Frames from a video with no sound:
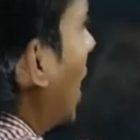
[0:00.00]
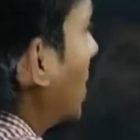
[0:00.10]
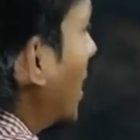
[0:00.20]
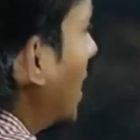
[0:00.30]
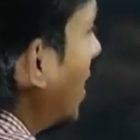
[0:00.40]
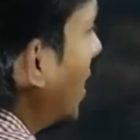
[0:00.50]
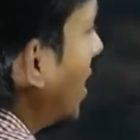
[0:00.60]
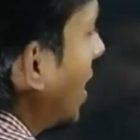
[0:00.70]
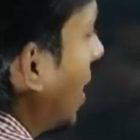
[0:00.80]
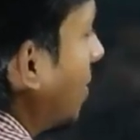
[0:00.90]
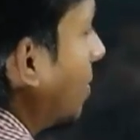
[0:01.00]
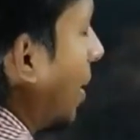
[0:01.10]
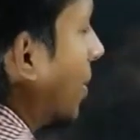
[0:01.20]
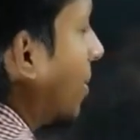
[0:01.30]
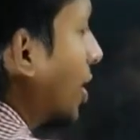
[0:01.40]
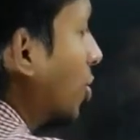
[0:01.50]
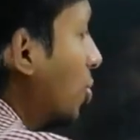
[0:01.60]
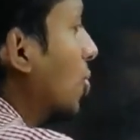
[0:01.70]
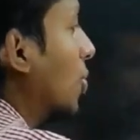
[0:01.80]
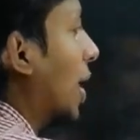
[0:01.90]
আমাদের আমরা বাধ্য
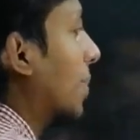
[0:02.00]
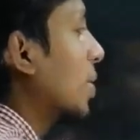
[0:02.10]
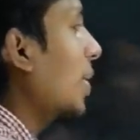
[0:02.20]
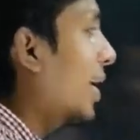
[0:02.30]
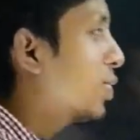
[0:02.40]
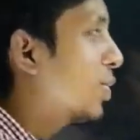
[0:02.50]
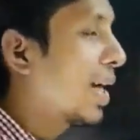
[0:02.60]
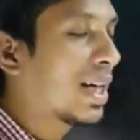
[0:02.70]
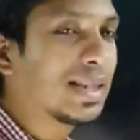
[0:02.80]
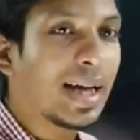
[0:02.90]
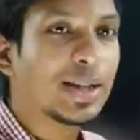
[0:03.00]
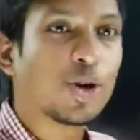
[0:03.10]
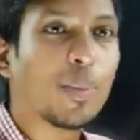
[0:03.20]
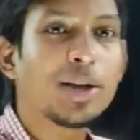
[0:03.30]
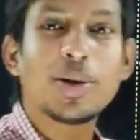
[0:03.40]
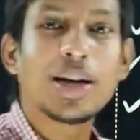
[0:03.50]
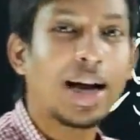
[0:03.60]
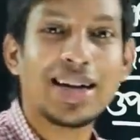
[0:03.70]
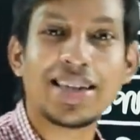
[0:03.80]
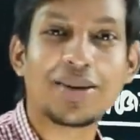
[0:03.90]
আমরা তো এক একজন এক এক জায়গায় সবাই তো
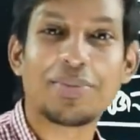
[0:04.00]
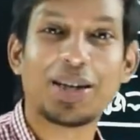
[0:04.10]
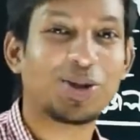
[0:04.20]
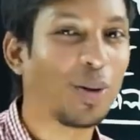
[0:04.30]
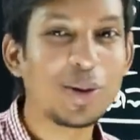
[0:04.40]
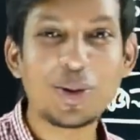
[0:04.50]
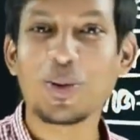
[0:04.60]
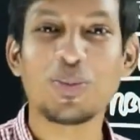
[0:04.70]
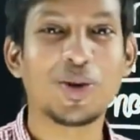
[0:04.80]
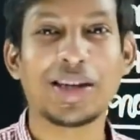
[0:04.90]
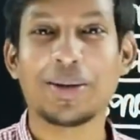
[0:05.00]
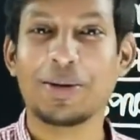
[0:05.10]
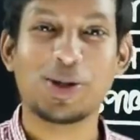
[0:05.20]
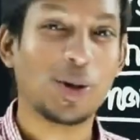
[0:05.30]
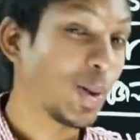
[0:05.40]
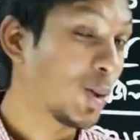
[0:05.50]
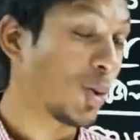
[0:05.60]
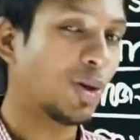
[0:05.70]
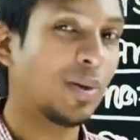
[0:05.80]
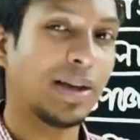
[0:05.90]
ঢাকায় থাকবে না সবাই তো রংপুরে থাকবে না সবাই তো
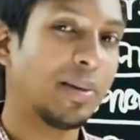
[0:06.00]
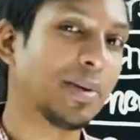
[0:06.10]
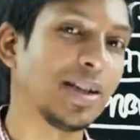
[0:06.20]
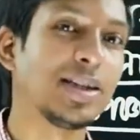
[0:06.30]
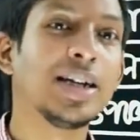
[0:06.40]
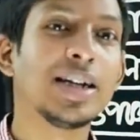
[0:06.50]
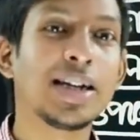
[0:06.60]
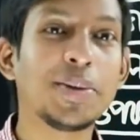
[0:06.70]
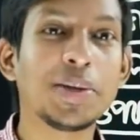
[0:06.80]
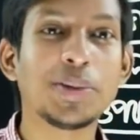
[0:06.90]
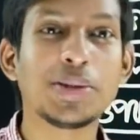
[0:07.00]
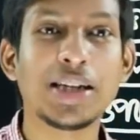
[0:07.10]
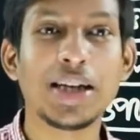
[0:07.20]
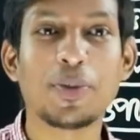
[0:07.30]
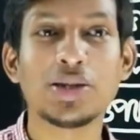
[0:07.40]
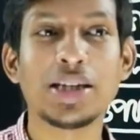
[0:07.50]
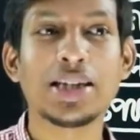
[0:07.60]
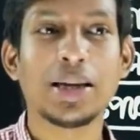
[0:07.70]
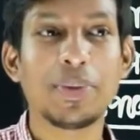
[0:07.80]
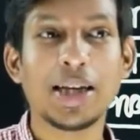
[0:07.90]
চট্টগ্রামে থাকবে না কেউ না কেউ জেলা
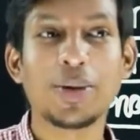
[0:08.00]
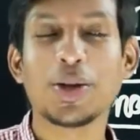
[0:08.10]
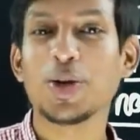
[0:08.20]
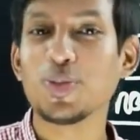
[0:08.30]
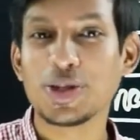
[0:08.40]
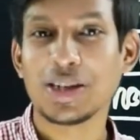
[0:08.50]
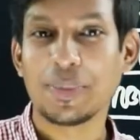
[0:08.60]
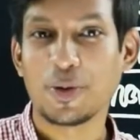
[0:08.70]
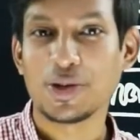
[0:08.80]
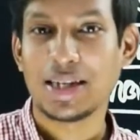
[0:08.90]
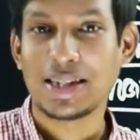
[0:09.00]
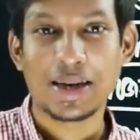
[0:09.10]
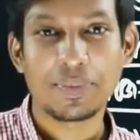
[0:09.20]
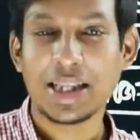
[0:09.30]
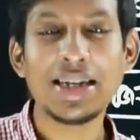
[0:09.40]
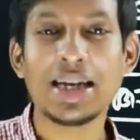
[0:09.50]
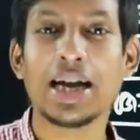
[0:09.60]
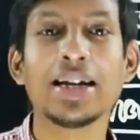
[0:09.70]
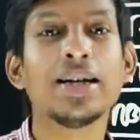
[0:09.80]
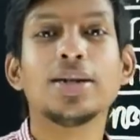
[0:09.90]
পর্যায়ে থাকবে কেউ না কেউ উপজেলা পর্যায়ে থাকবে তাই না
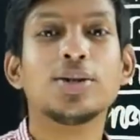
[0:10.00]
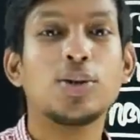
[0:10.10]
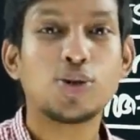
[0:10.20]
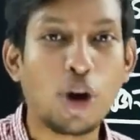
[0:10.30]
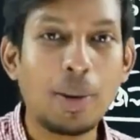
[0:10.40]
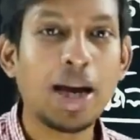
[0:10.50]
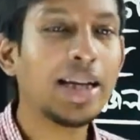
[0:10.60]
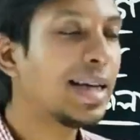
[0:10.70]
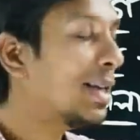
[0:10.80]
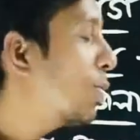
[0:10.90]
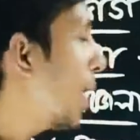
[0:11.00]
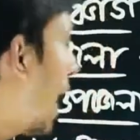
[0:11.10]
তো সবাই কিন্তু